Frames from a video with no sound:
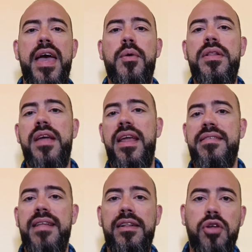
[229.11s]
e quindi
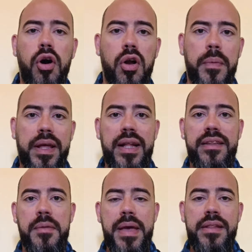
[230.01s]
resta al toro perché
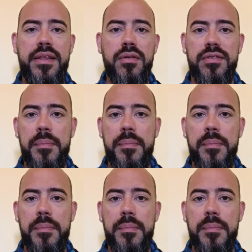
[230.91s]
altrimenti non